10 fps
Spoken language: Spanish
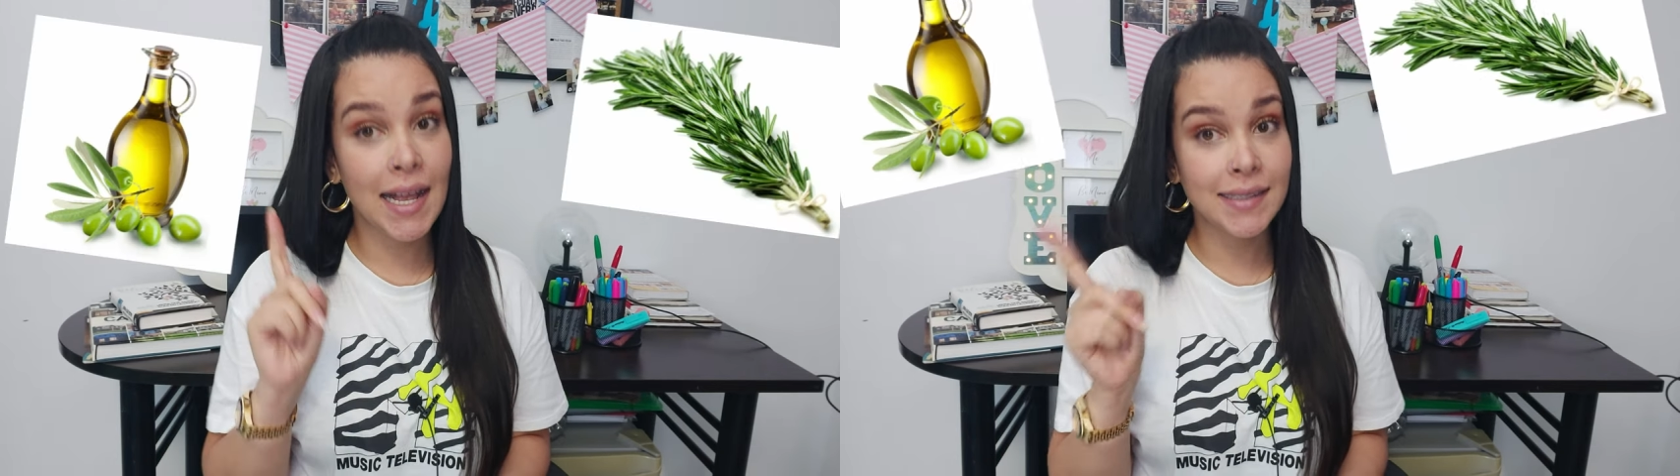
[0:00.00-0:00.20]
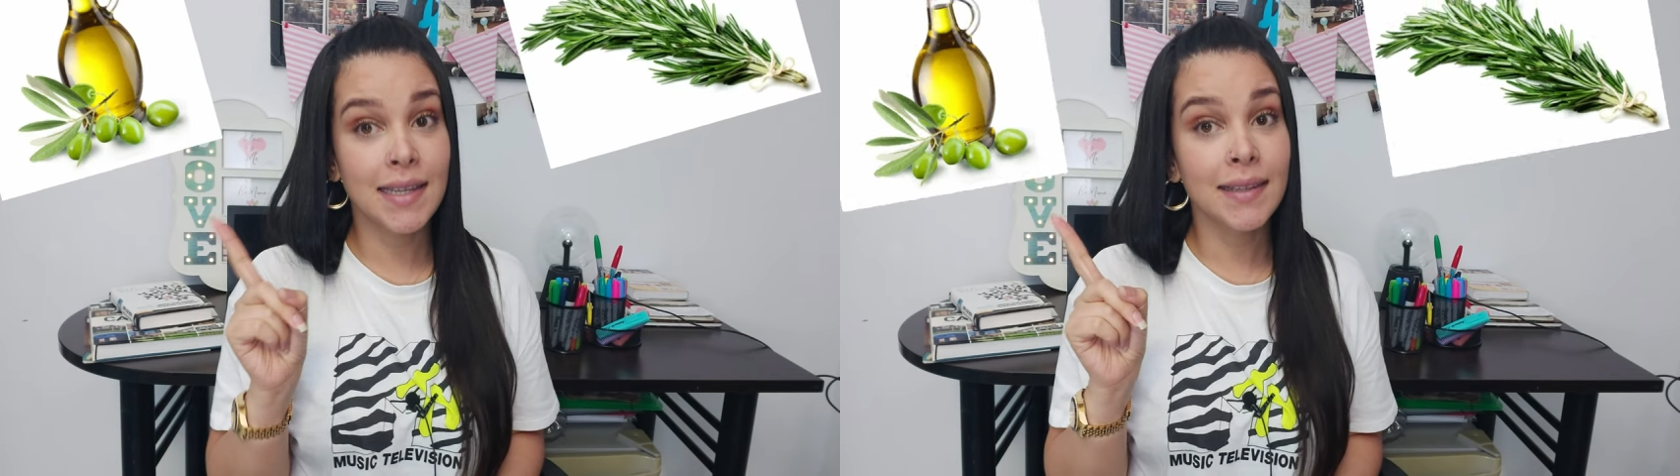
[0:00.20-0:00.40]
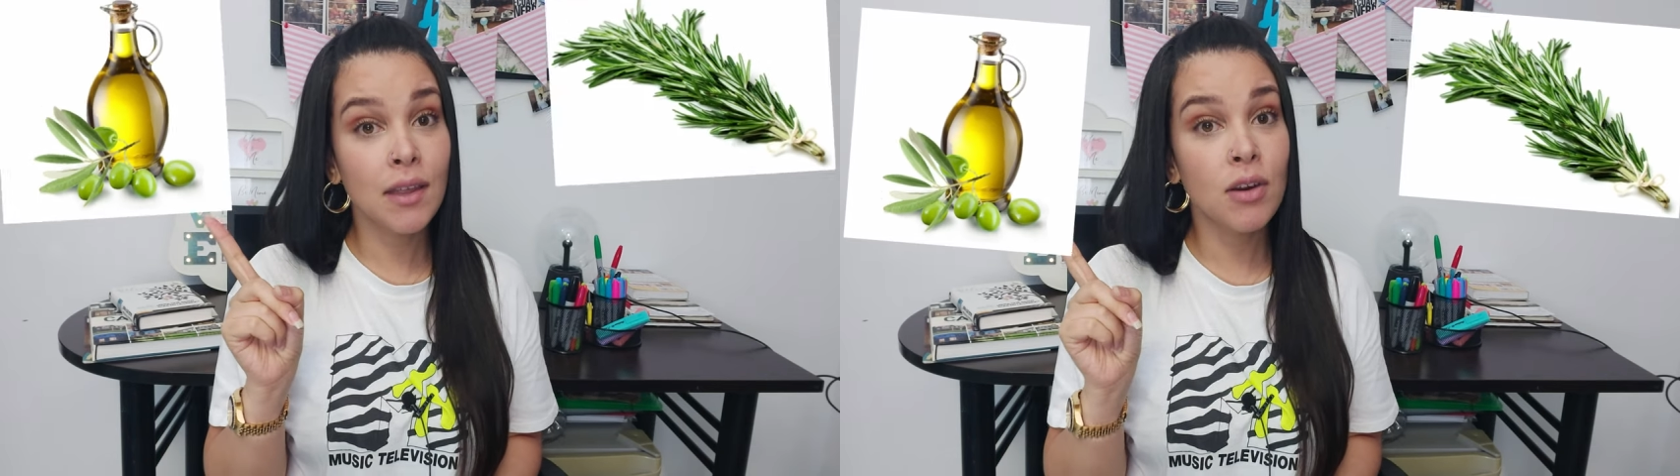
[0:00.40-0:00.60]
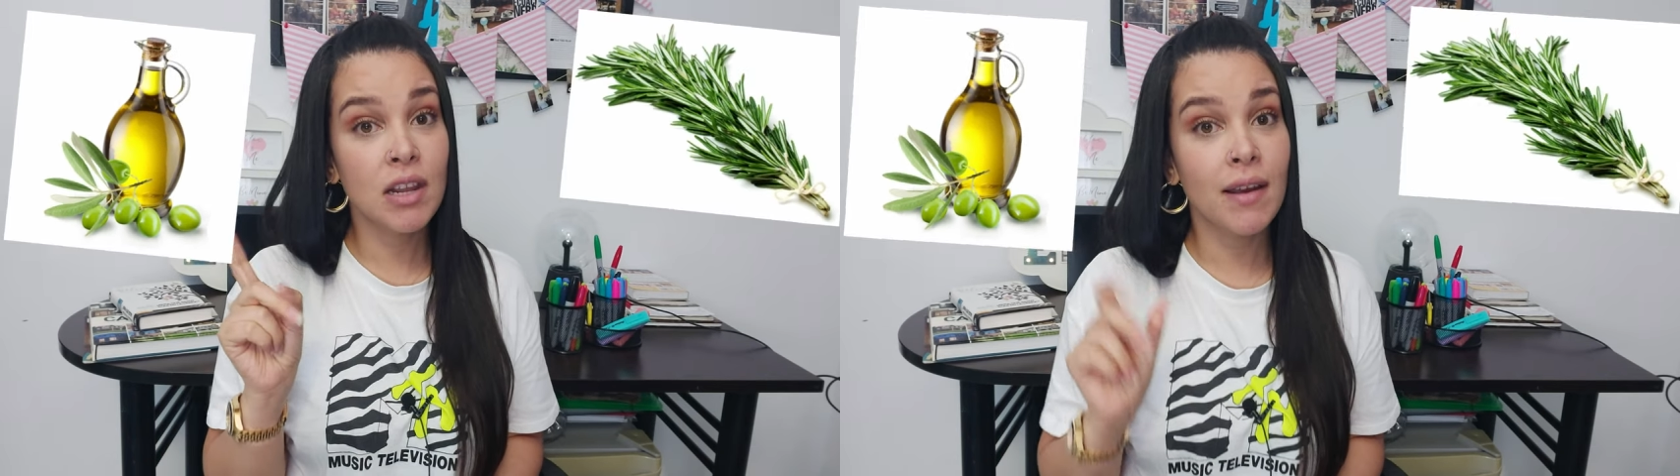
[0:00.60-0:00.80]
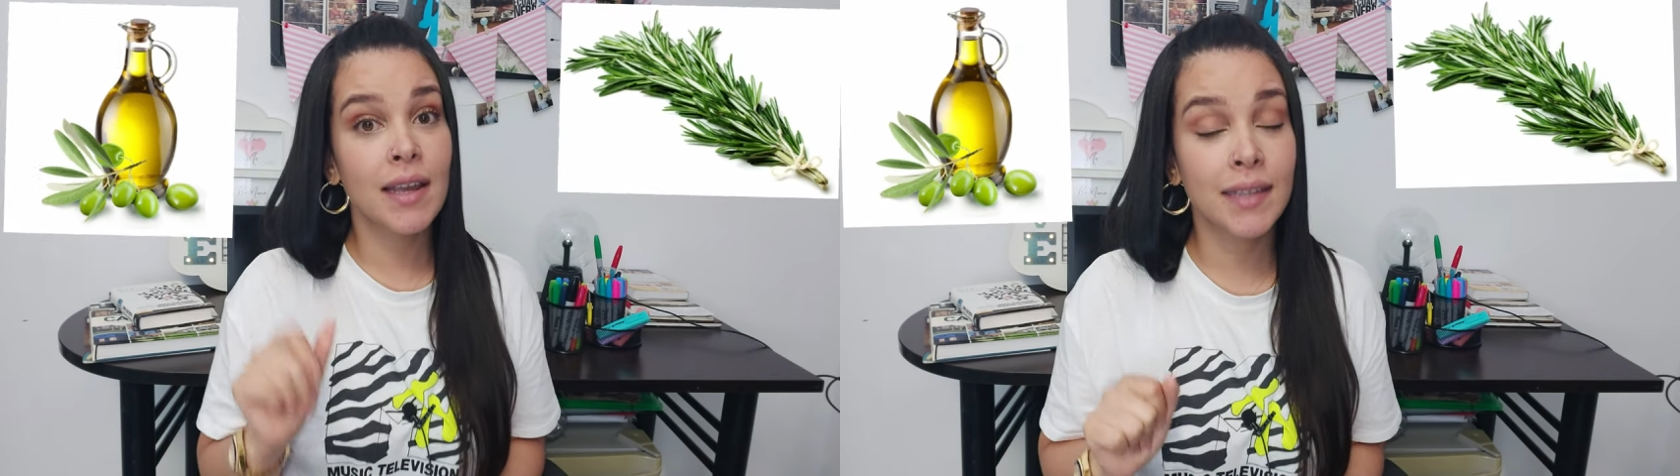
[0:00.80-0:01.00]
aceite de
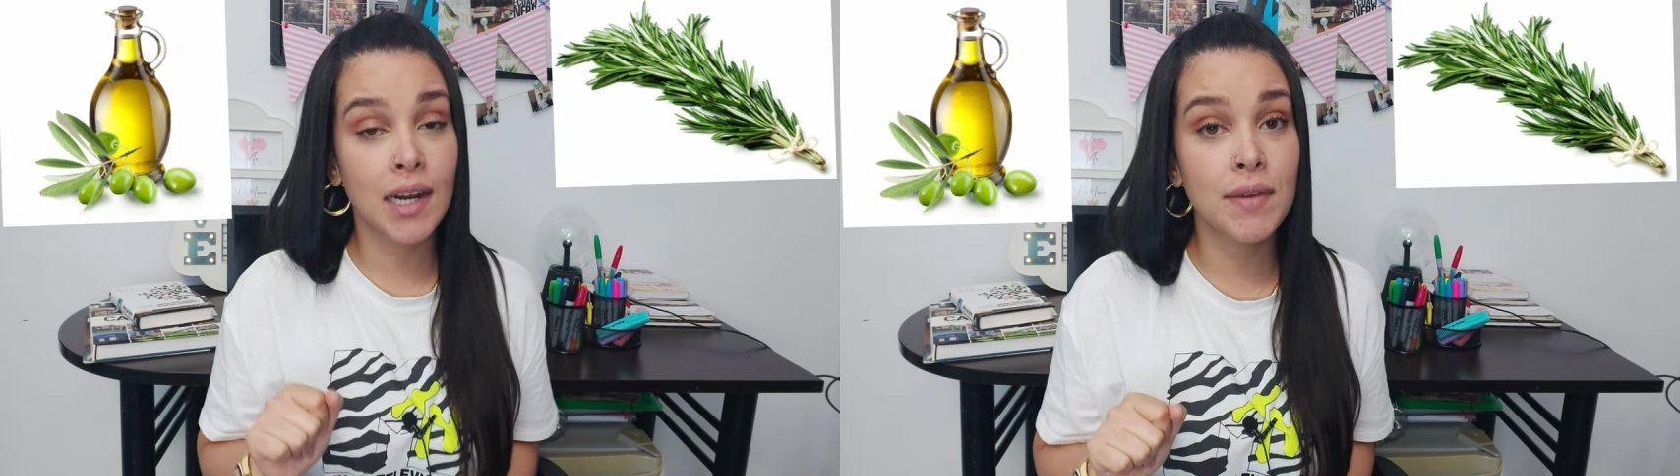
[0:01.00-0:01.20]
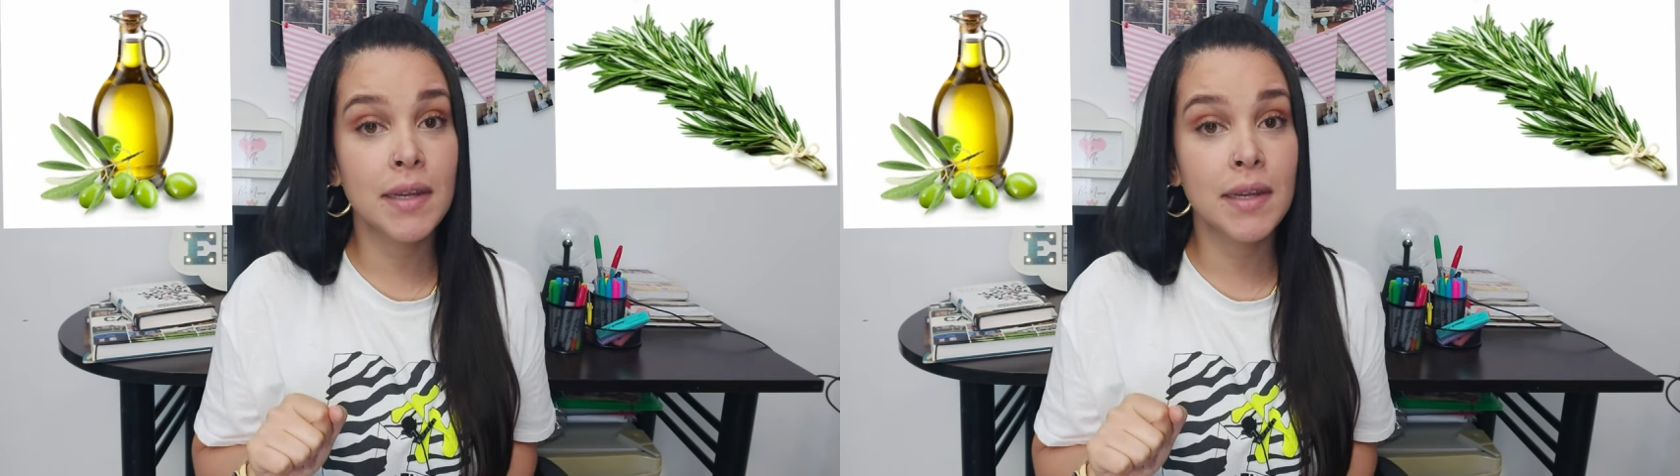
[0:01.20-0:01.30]
oliva extra